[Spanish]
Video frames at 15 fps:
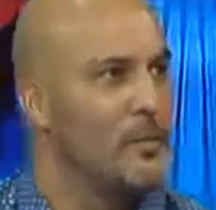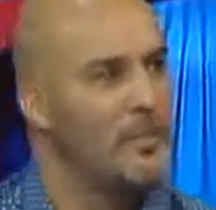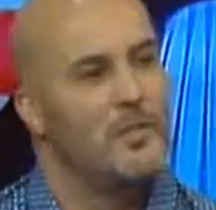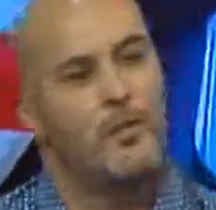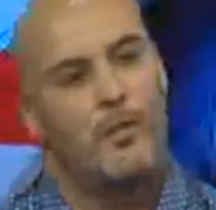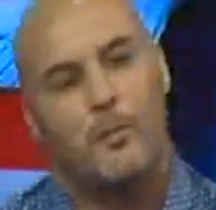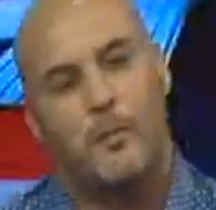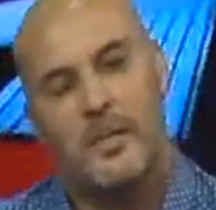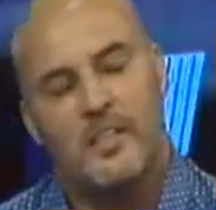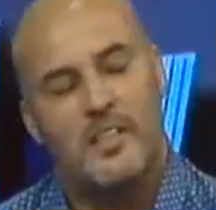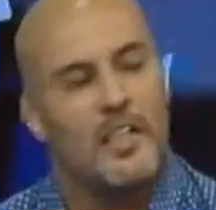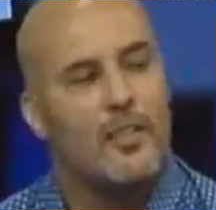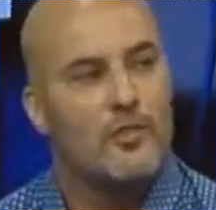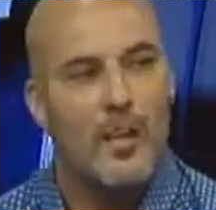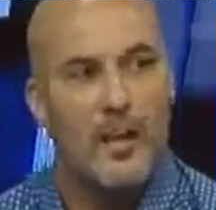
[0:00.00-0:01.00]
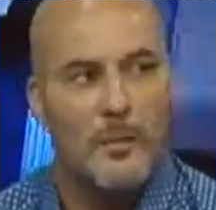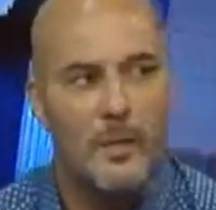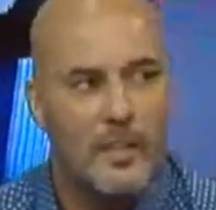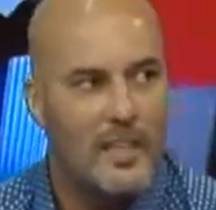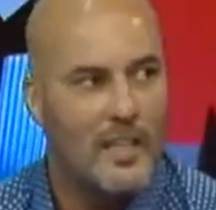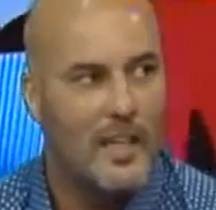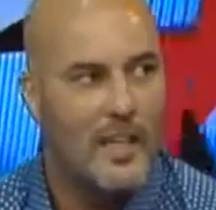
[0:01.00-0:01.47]
porque si vos pensás que
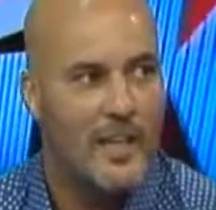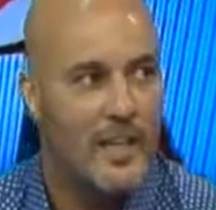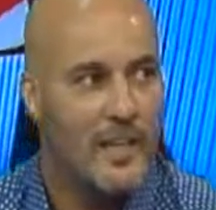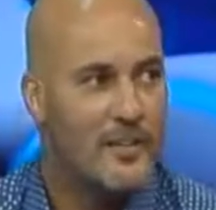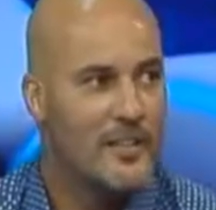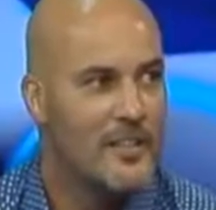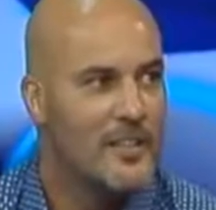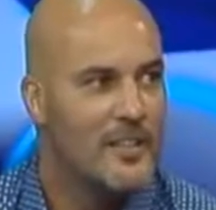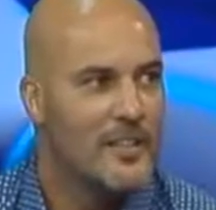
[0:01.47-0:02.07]
solamente es ganar,